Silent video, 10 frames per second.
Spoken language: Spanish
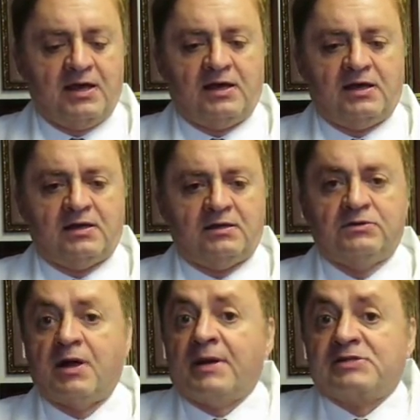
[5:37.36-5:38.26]
eh,
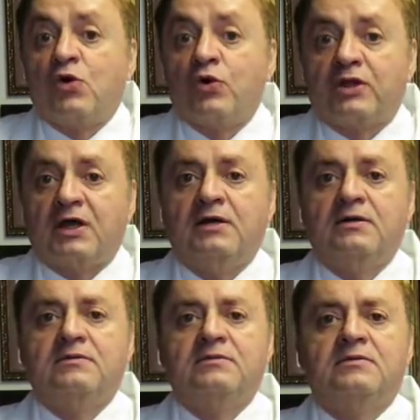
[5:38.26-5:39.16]
una mascota
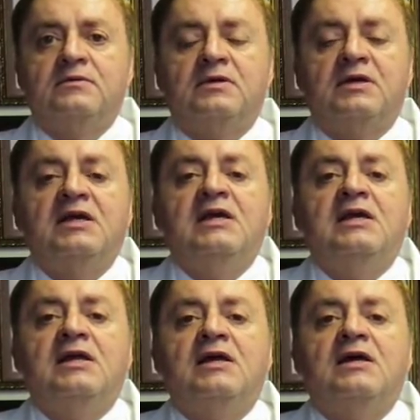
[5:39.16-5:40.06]

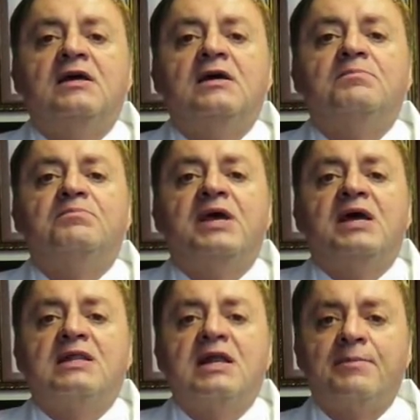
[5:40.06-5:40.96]
y
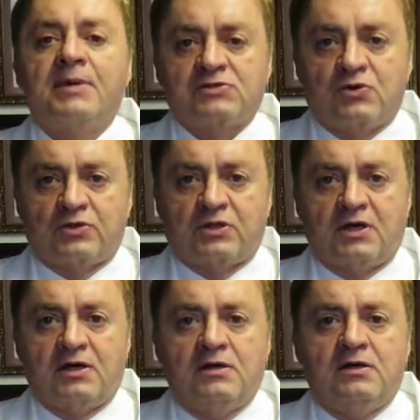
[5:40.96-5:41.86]
pierde la
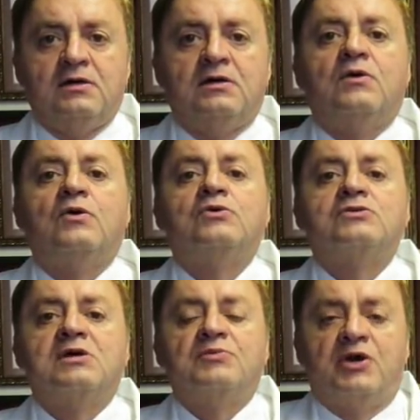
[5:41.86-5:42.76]
mascota
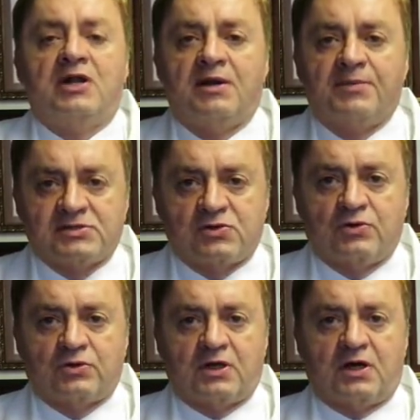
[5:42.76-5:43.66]
o se muere la
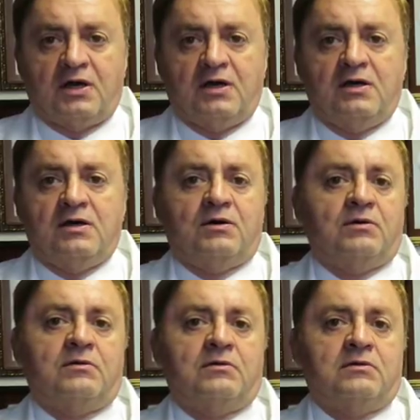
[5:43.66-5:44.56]
mascota
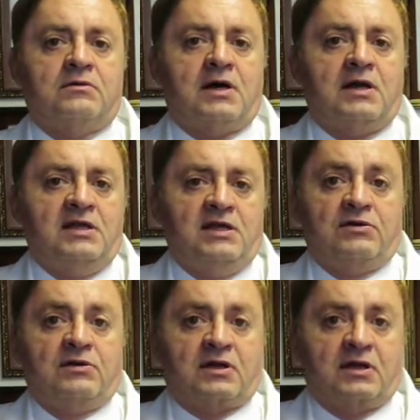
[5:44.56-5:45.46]
o al
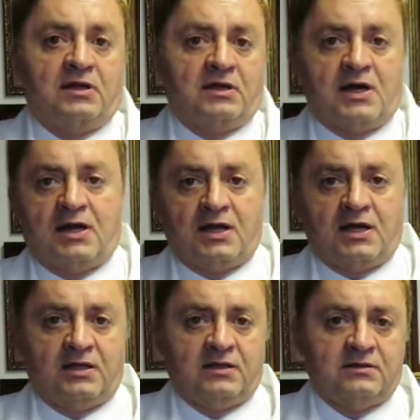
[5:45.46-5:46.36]
niño le
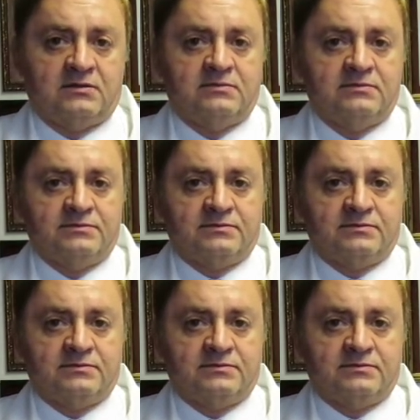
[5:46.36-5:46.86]
regalan,